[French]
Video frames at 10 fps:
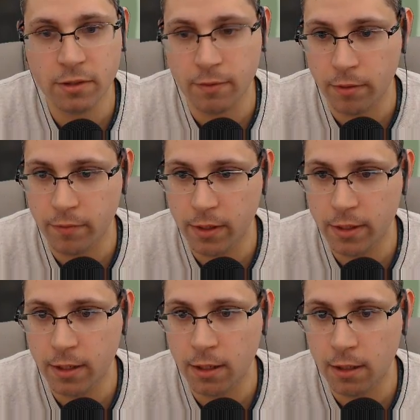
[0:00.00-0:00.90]
Voilà, on va aller
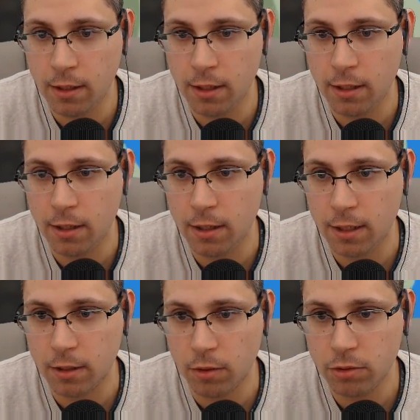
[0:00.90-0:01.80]
à
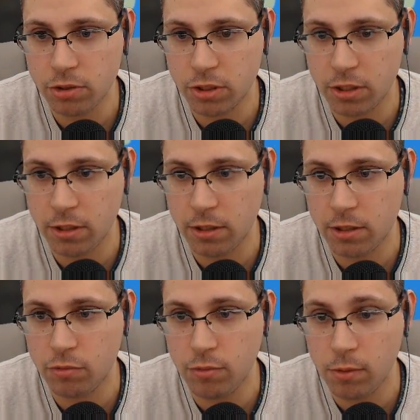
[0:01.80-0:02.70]
la, grange qui est,
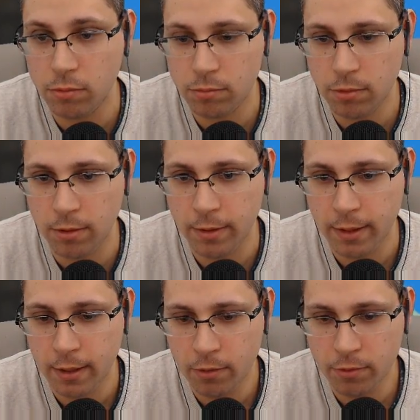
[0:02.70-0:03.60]
qui est tout là-haut.
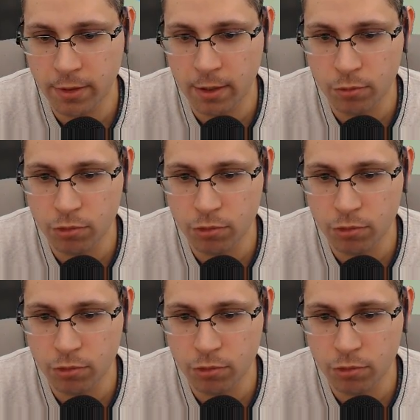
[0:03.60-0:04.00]
On a un long